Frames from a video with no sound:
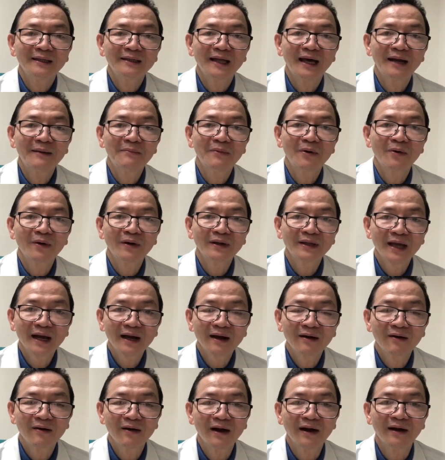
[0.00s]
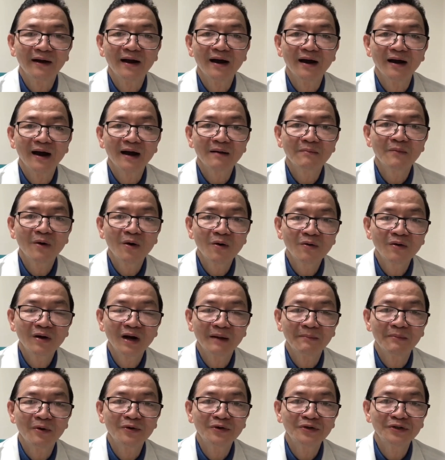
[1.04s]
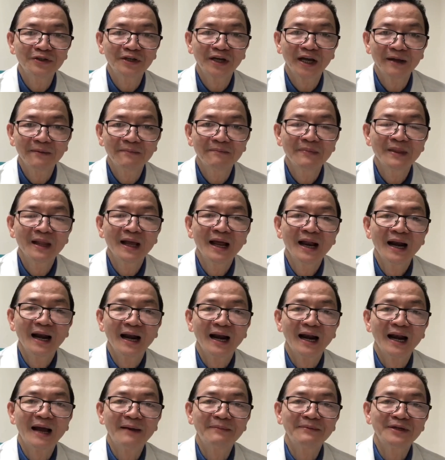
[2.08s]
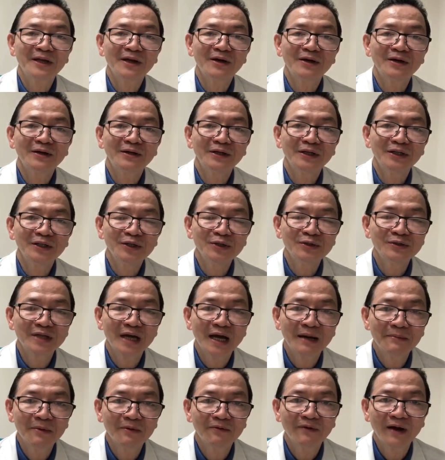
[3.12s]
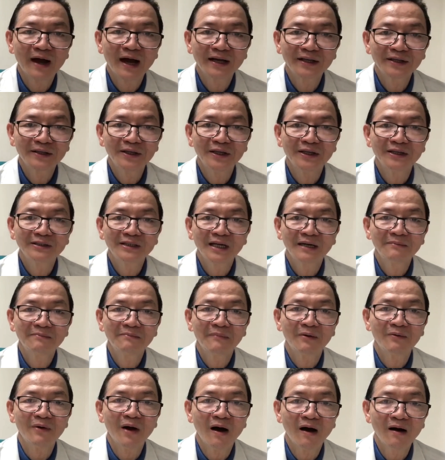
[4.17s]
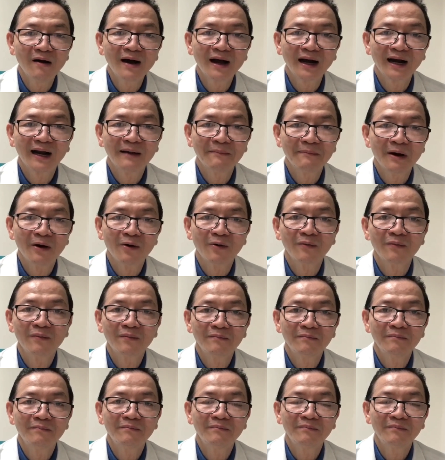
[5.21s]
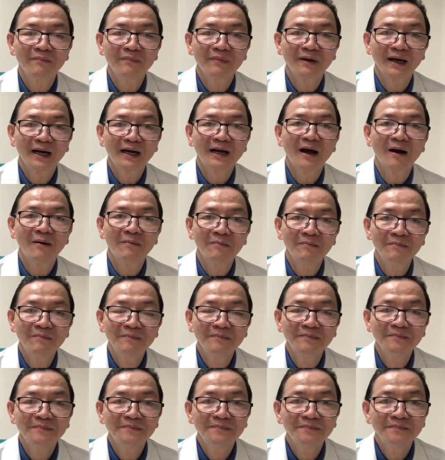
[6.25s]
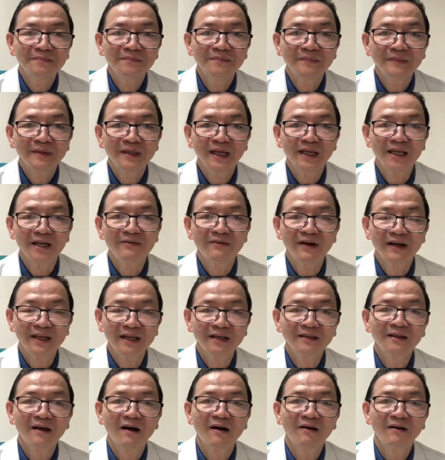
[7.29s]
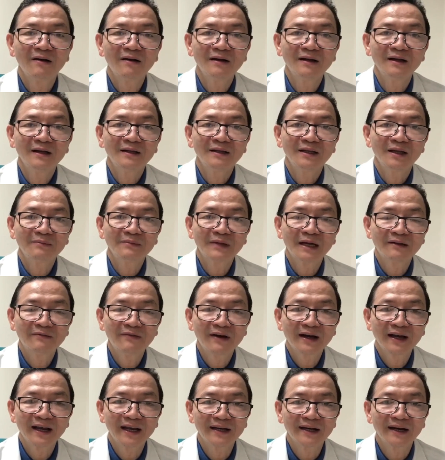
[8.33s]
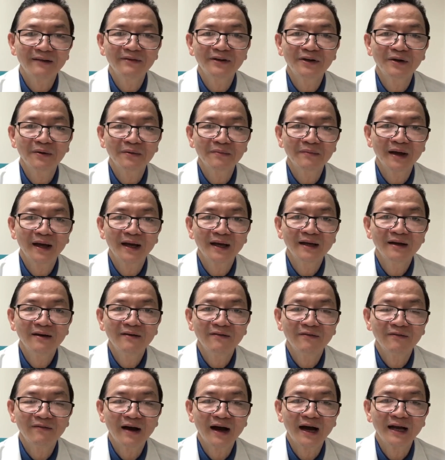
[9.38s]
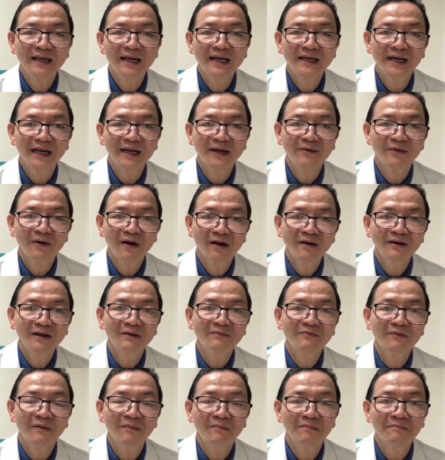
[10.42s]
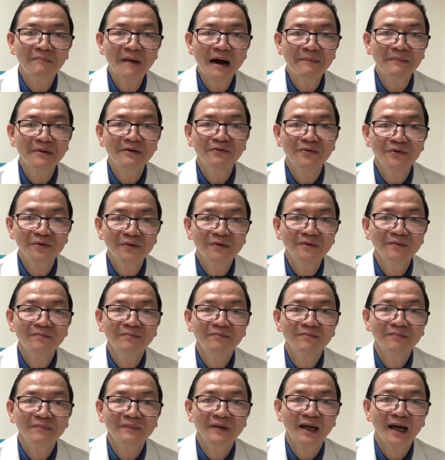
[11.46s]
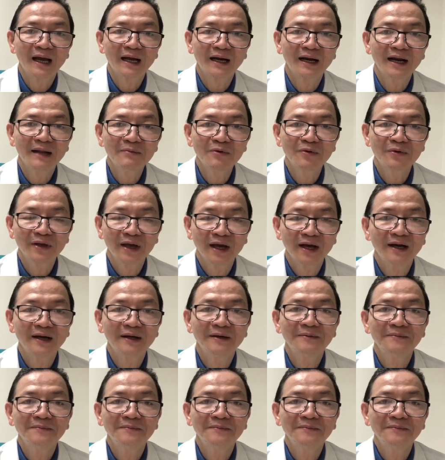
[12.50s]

thành một cái chất gọi là NH4 là môi trường kỳ làm cho urea màu vàng chuyển thành màu đỏ hoặc là màu cánh hồng thì như vậy chúng ta chúng ta phát hiện là vi trùng HB và giá trị của nó trong vòng 30 phút hoặc là đến một giờ